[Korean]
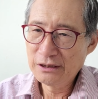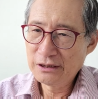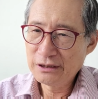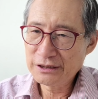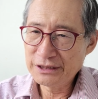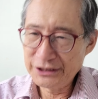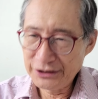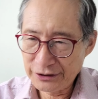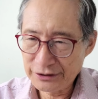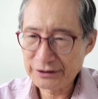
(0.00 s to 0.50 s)

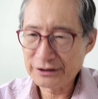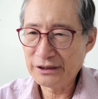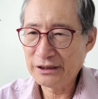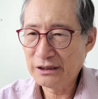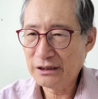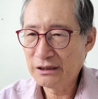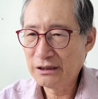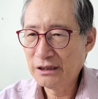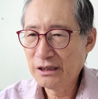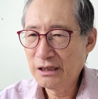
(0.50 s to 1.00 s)
기적이었다.
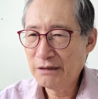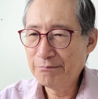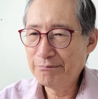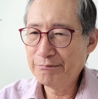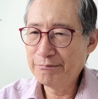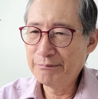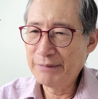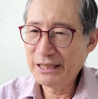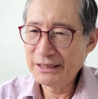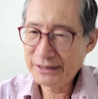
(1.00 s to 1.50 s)

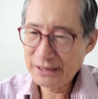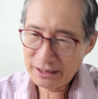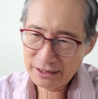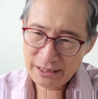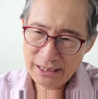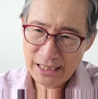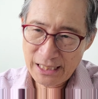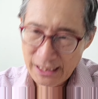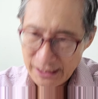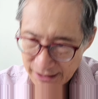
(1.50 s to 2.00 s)

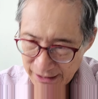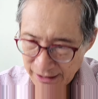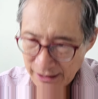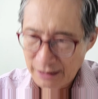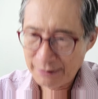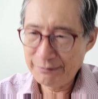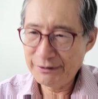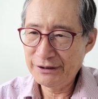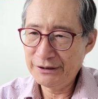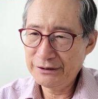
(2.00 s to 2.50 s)
맨땅의
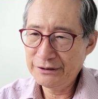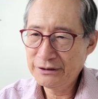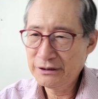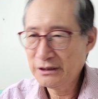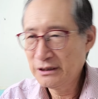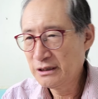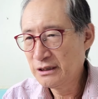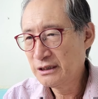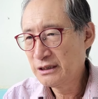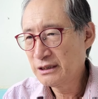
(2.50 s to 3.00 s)
헤딩하면
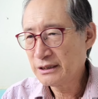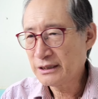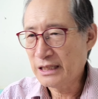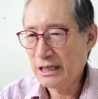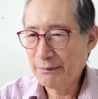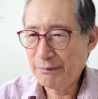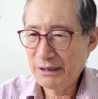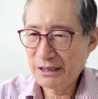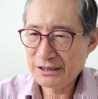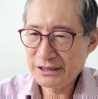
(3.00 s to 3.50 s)

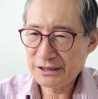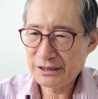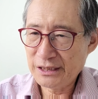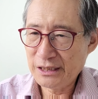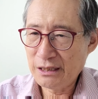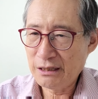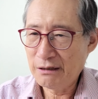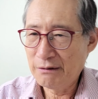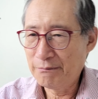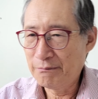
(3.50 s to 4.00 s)

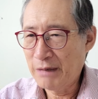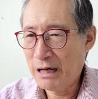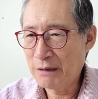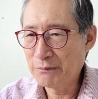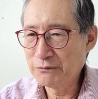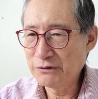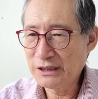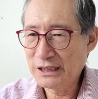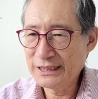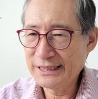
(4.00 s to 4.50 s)
개발시대
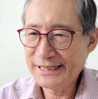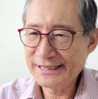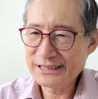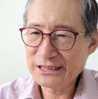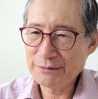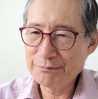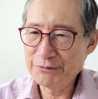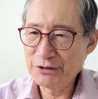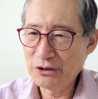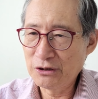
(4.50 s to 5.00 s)

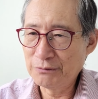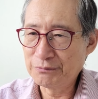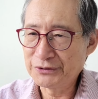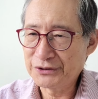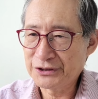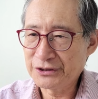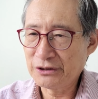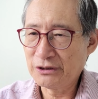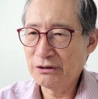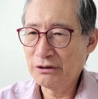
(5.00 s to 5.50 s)
망부간의식
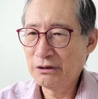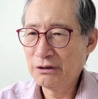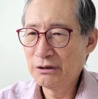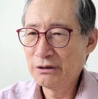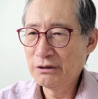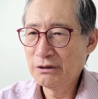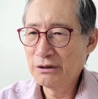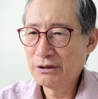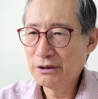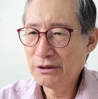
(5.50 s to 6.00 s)
밀어붙여
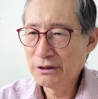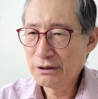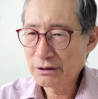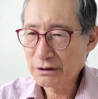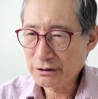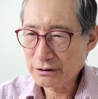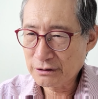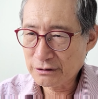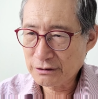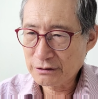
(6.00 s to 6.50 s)

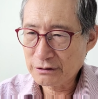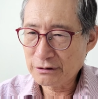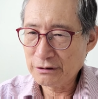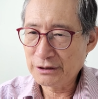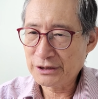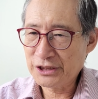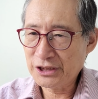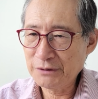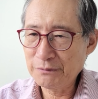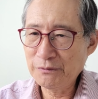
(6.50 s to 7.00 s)

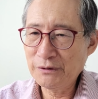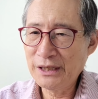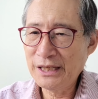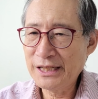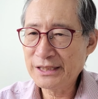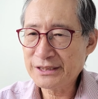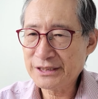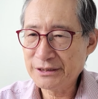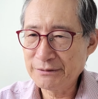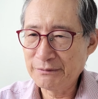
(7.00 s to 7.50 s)
그
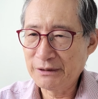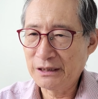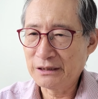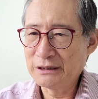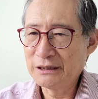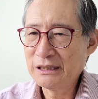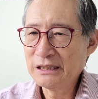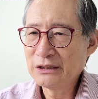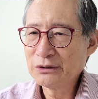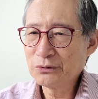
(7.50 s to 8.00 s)
치부했지만
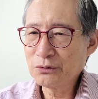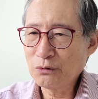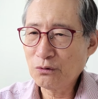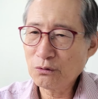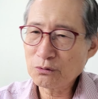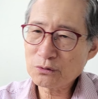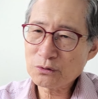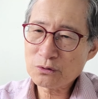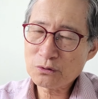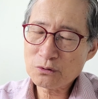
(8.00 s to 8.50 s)

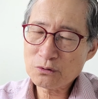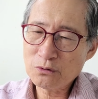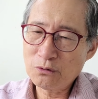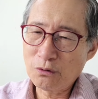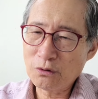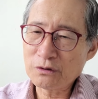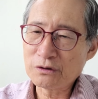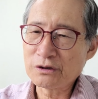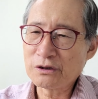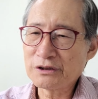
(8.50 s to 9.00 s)

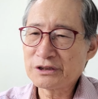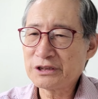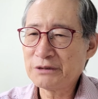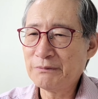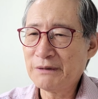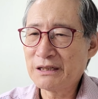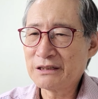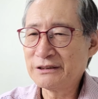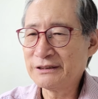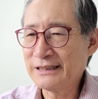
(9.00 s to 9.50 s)
꼭,
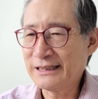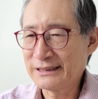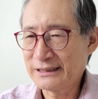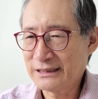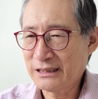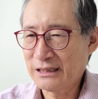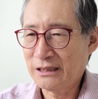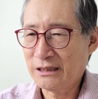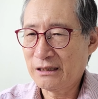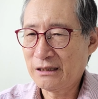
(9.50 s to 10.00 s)
그렇지만은
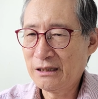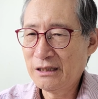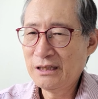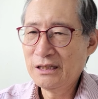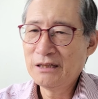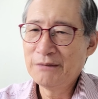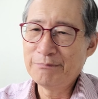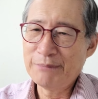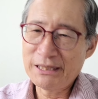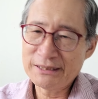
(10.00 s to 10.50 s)
않다.
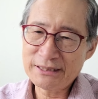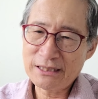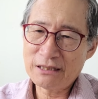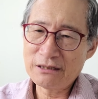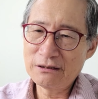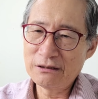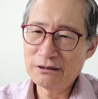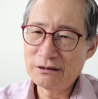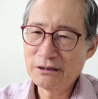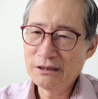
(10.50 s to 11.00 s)

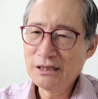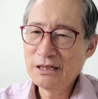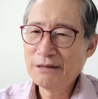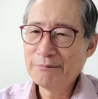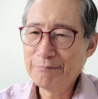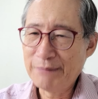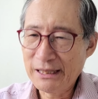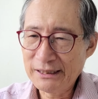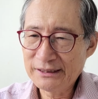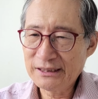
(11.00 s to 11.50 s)
매사를
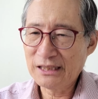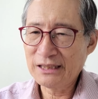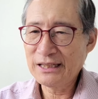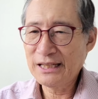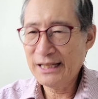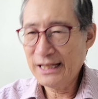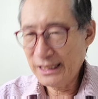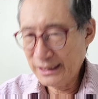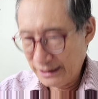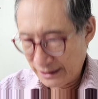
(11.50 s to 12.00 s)
맨
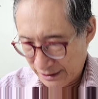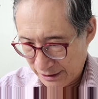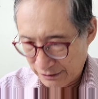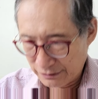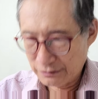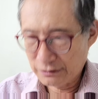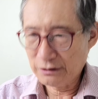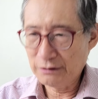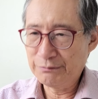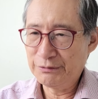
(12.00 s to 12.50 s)
땅에
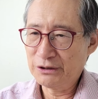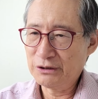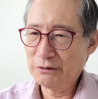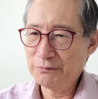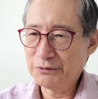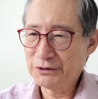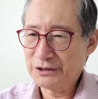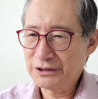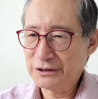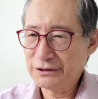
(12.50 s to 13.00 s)
헤딩식으로
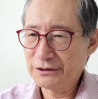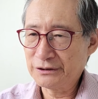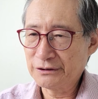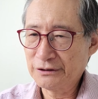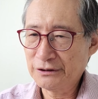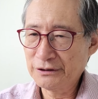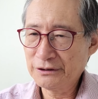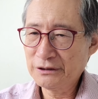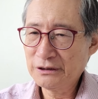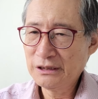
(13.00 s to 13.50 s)
밀어붙이는
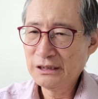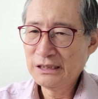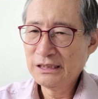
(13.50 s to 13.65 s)
건